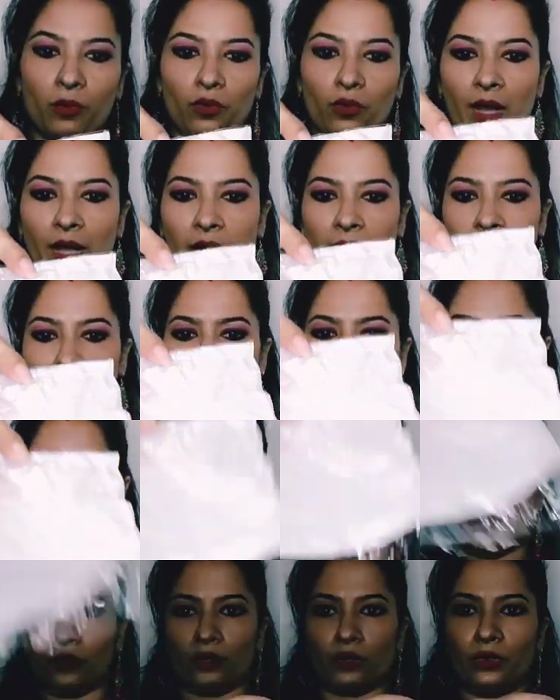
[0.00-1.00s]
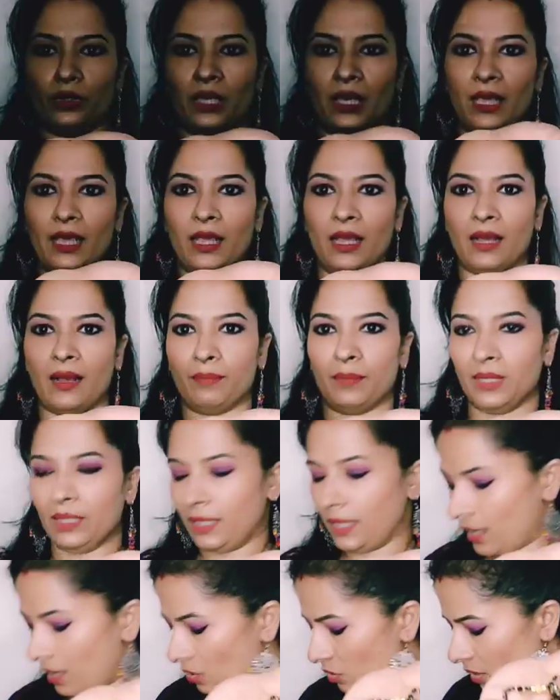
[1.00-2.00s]
हुआ है तो ये आपने
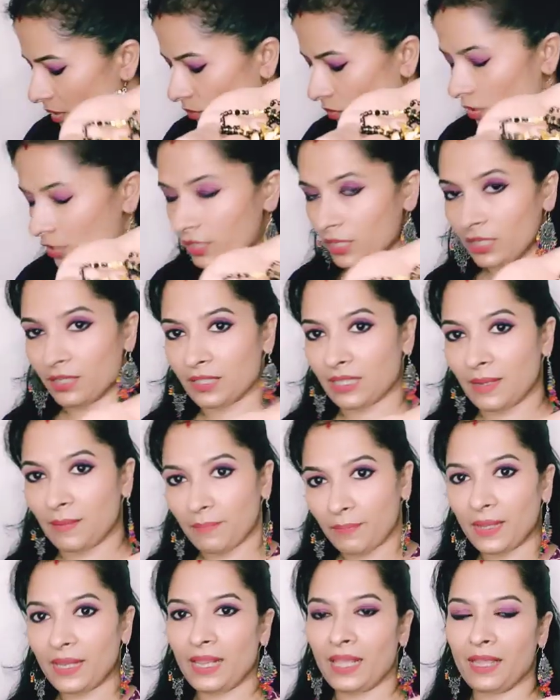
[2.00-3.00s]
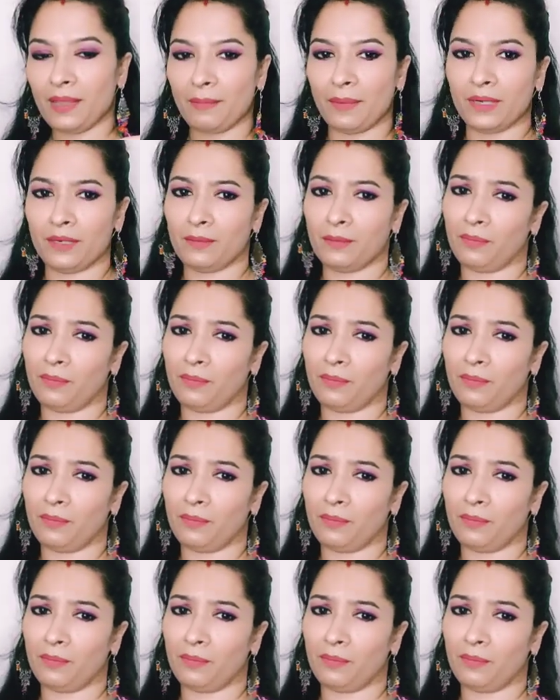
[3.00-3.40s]
देखा होगा बहुत ज़्यादा सिंपल है बट